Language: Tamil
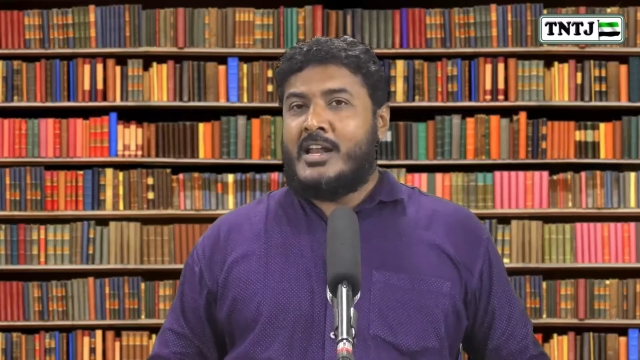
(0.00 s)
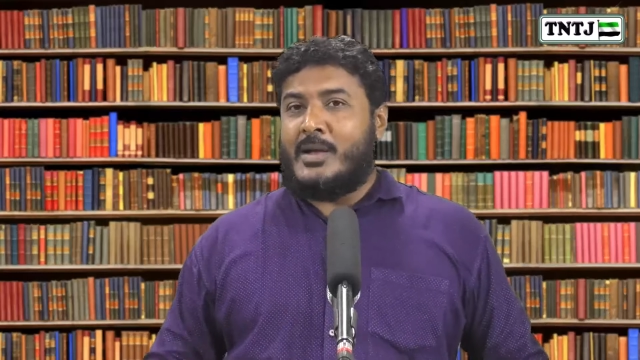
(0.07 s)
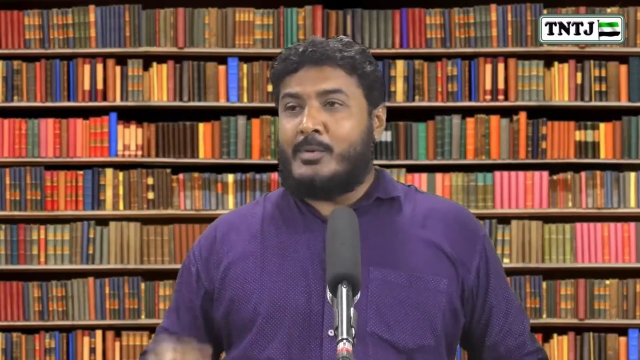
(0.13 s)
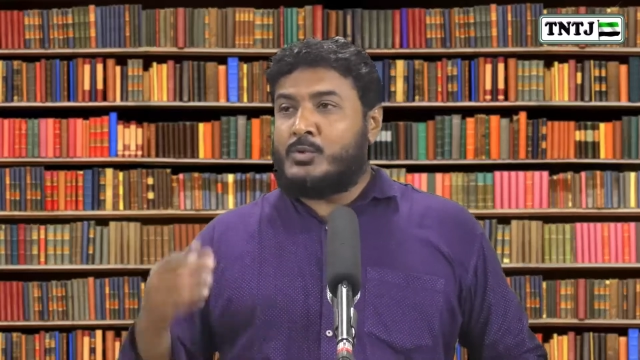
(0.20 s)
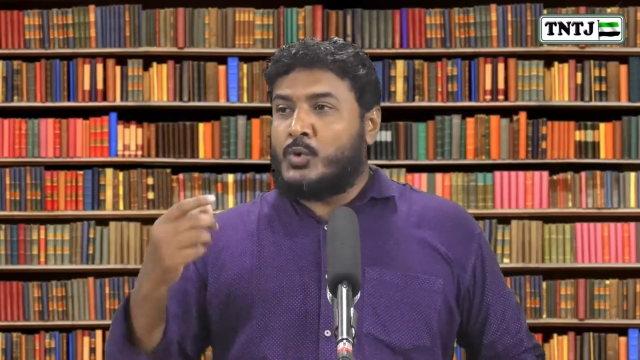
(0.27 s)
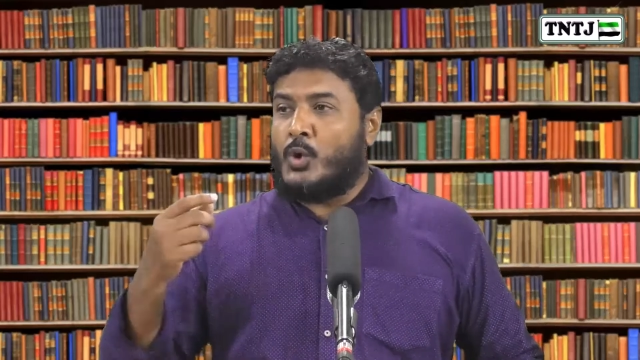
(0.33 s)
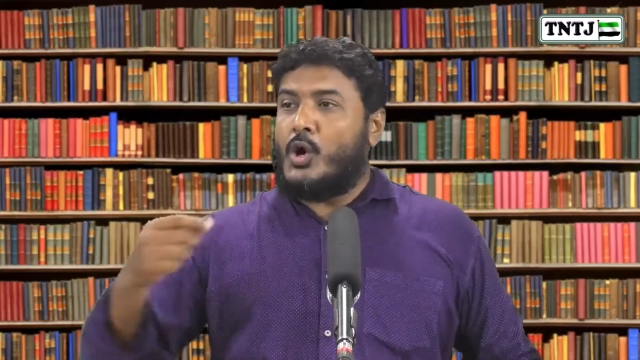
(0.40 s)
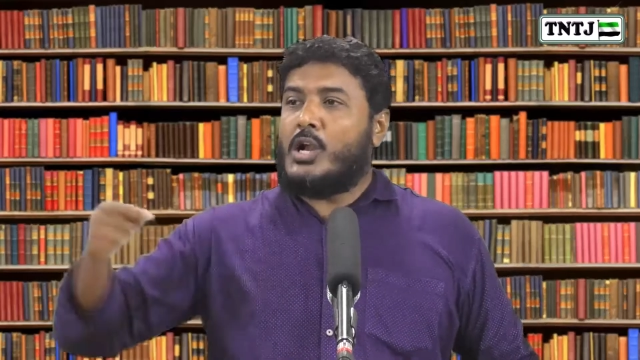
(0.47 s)

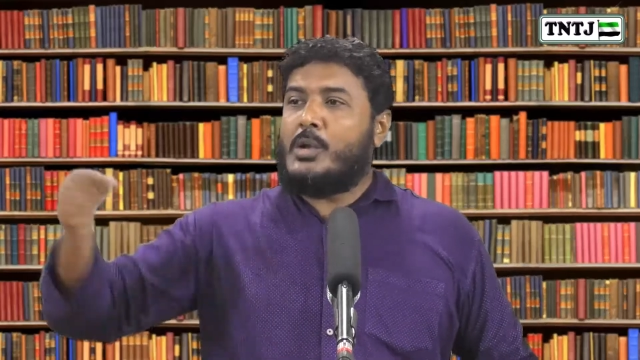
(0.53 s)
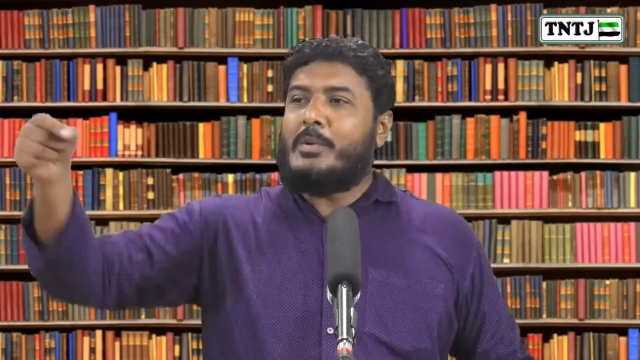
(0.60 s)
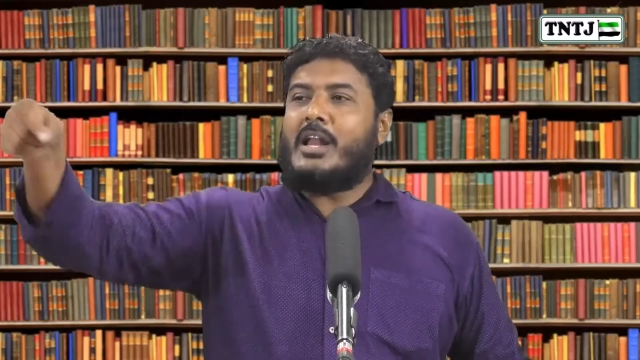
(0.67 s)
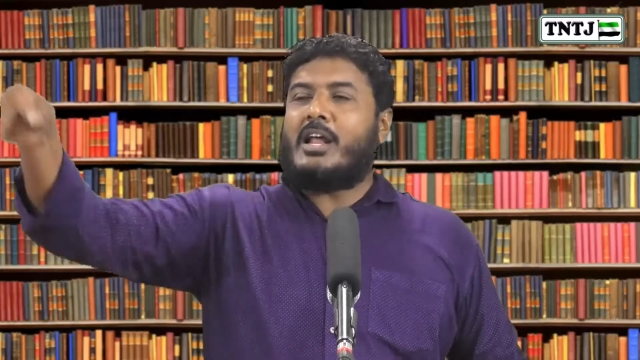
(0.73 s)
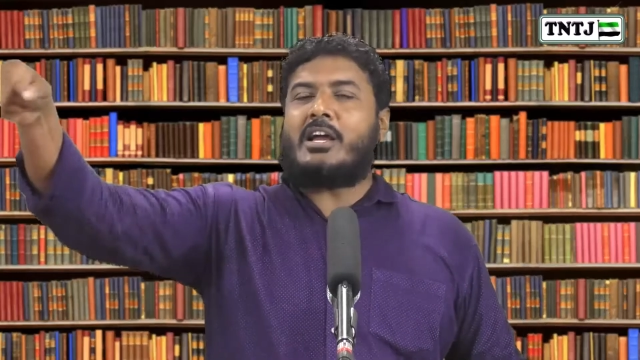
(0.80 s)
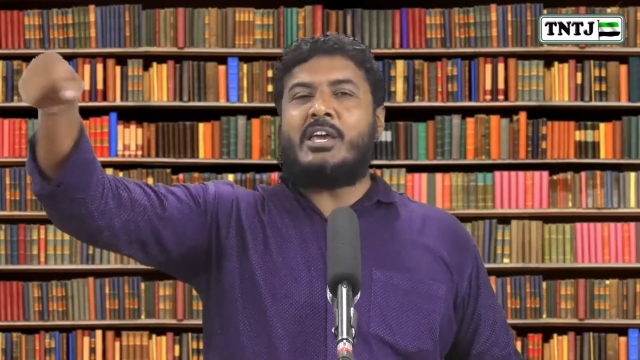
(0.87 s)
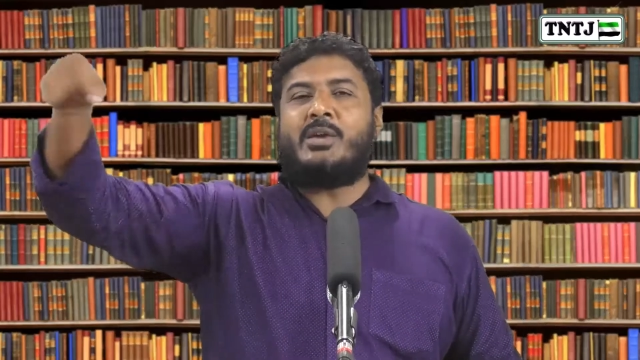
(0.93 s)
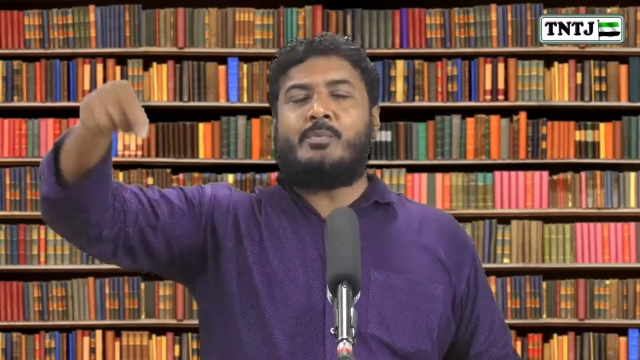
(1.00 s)
நம்ம தோல்
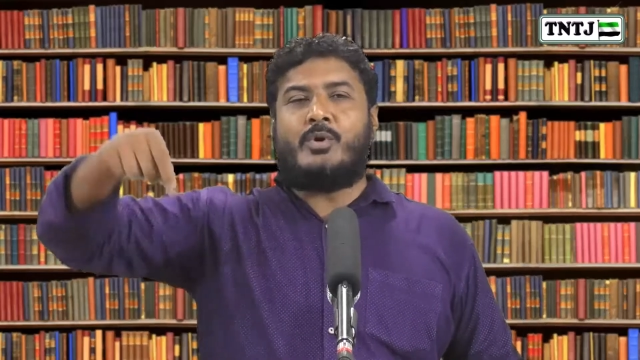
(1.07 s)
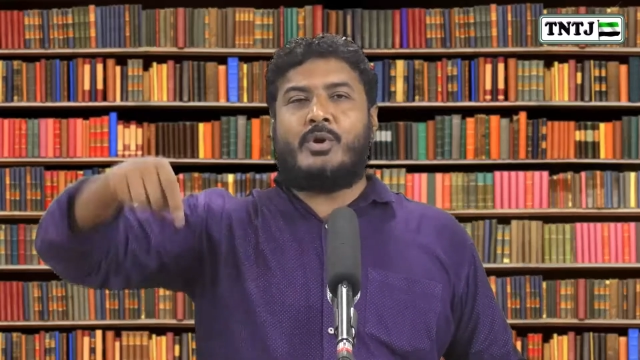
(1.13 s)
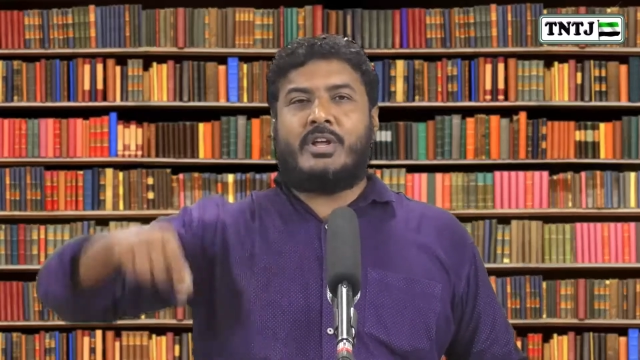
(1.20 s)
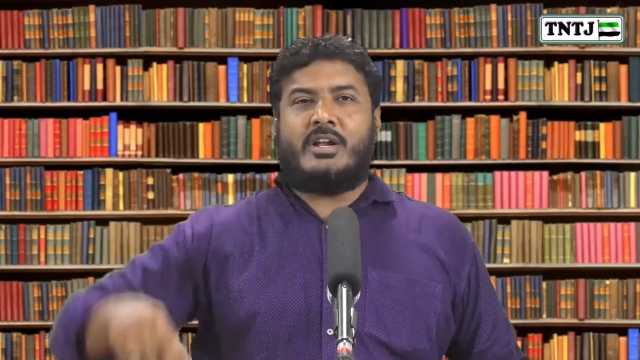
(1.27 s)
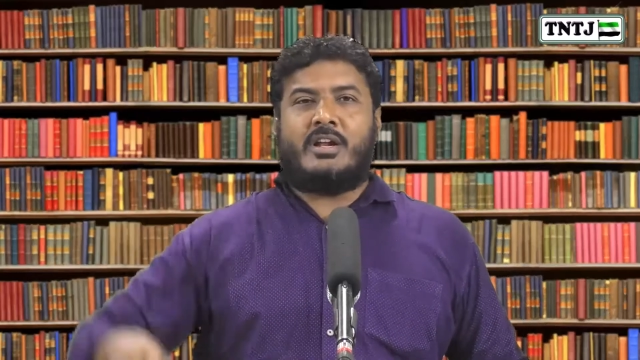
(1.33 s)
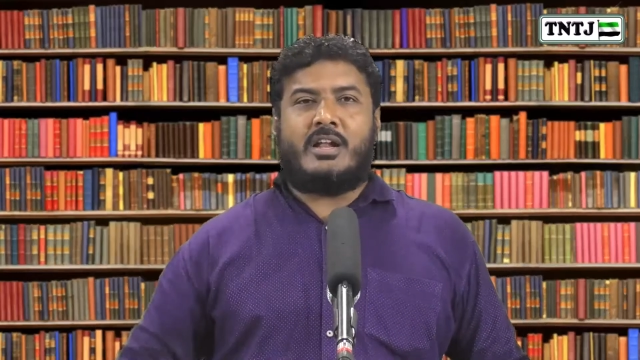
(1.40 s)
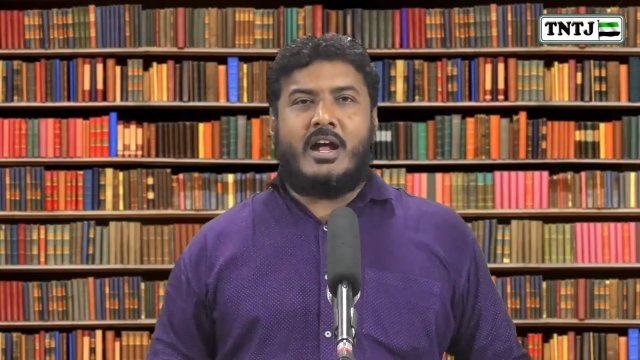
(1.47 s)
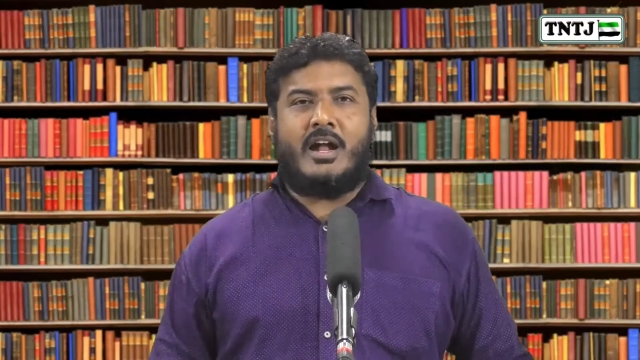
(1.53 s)
மேலே கை
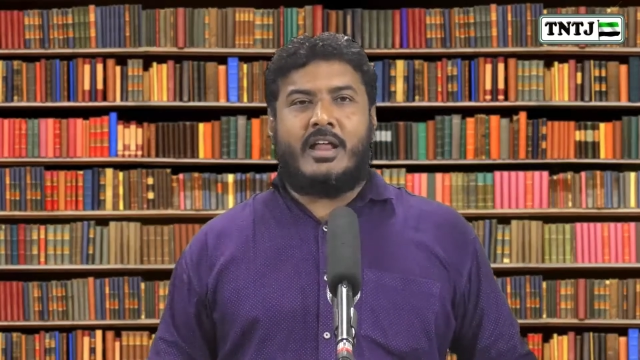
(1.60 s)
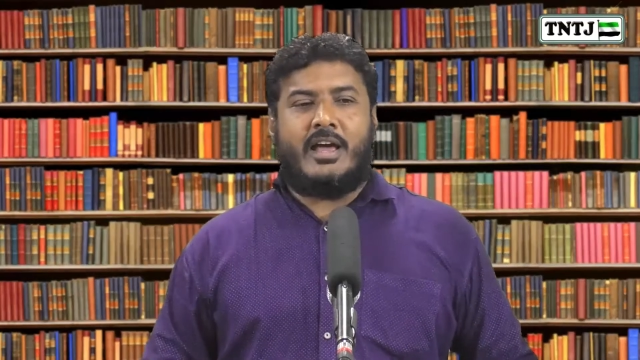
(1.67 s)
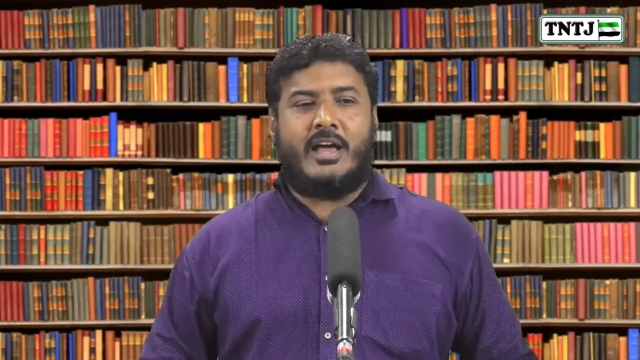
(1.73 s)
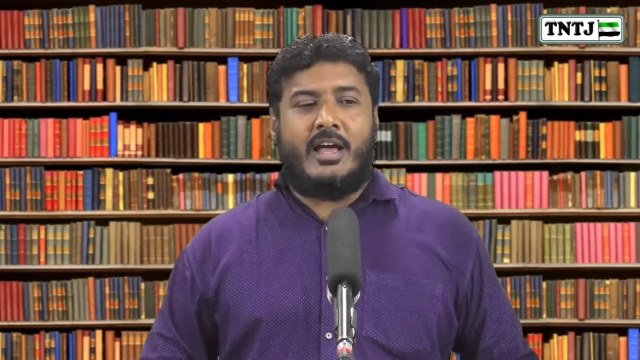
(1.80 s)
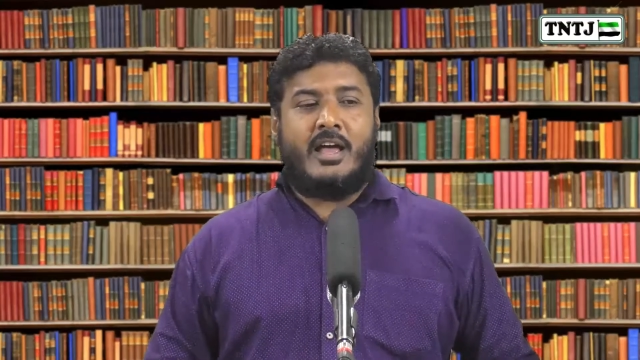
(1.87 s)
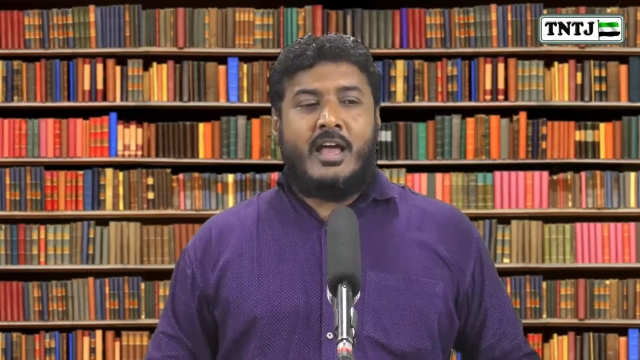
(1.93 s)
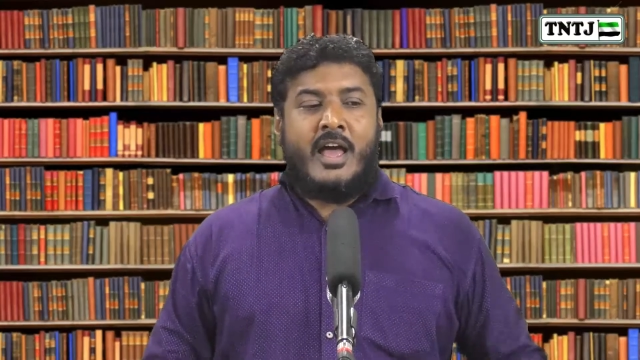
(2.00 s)
போடுகின்றானே